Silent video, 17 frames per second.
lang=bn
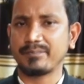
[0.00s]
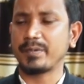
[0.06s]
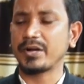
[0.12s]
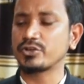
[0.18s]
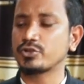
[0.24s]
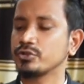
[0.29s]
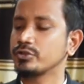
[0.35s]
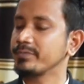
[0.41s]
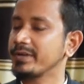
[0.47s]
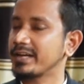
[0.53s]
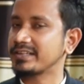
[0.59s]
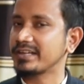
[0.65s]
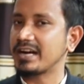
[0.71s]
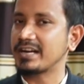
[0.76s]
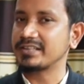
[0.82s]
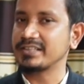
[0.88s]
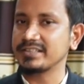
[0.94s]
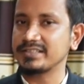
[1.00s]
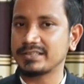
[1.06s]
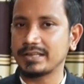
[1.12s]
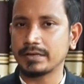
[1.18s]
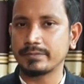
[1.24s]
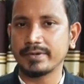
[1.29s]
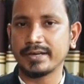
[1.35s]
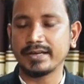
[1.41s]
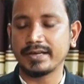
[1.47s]
পাঁচশো জিবি একটা হার্ড ডিস্ক
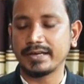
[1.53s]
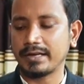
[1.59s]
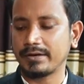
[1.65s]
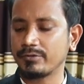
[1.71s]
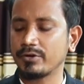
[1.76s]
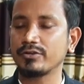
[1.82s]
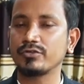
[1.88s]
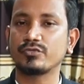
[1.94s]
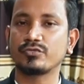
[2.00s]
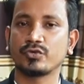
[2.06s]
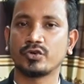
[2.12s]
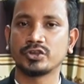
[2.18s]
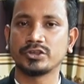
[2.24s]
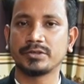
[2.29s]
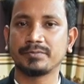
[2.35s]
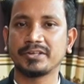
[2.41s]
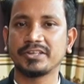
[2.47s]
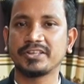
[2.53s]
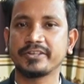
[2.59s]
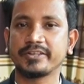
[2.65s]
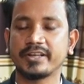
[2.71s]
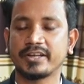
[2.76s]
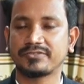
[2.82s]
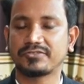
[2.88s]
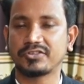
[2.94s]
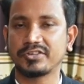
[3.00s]
থাকবে এবং ফোর জিবি
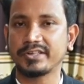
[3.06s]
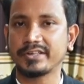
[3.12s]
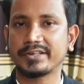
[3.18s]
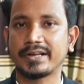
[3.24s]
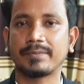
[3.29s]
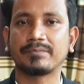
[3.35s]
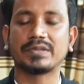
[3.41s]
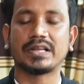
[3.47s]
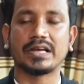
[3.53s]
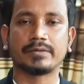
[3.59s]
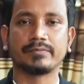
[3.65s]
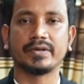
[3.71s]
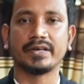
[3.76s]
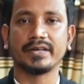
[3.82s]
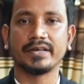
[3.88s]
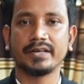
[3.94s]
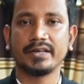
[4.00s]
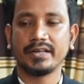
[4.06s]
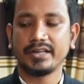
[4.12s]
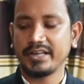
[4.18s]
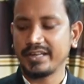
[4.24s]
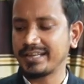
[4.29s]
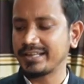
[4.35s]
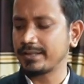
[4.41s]
ডিডিআর থ্রি র্যাম থাকবে আচ্ছা।